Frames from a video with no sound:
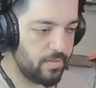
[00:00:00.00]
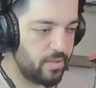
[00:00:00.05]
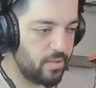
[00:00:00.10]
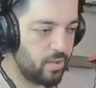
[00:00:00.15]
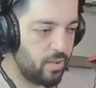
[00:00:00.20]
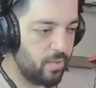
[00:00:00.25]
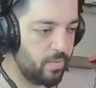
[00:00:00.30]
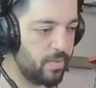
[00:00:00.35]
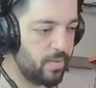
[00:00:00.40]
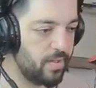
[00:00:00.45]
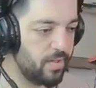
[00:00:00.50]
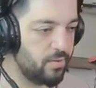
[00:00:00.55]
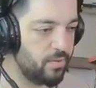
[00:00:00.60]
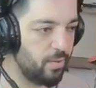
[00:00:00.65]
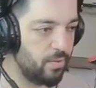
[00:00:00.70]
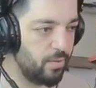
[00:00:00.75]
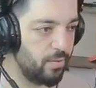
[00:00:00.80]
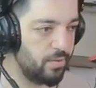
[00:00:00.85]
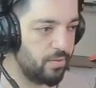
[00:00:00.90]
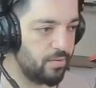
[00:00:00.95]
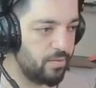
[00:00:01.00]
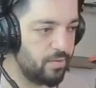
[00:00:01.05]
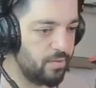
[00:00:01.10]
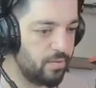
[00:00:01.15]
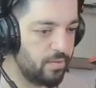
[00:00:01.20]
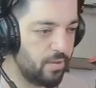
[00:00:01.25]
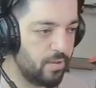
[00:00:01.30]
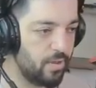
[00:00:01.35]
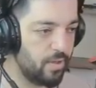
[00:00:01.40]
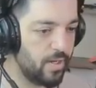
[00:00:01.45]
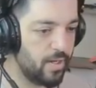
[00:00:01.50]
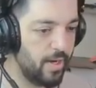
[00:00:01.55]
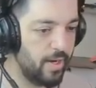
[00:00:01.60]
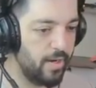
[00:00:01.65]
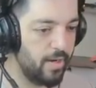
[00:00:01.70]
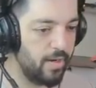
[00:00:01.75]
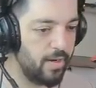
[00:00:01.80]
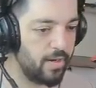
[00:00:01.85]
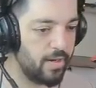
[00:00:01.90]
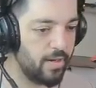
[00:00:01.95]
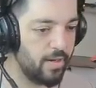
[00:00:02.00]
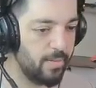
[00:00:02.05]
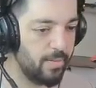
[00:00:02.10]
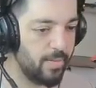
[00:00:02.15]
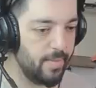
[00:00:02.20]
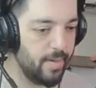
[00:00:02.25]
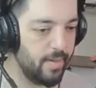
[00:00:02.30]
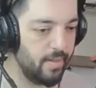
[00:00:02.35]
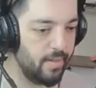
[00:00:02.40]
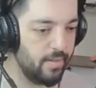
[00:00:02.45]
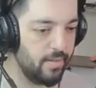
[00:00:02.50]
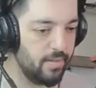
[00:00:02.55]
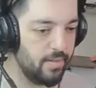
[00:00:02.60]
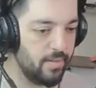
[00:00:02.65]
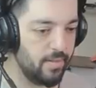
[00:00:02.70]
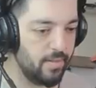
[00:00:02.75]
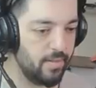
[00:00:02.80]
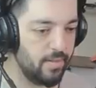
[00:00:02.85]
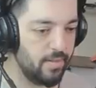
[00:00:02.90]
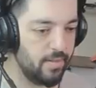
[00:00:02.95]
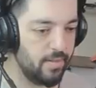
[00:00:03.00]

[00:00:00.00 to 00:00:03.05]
Tamam, skopları atıyoruz. Okay, okay man.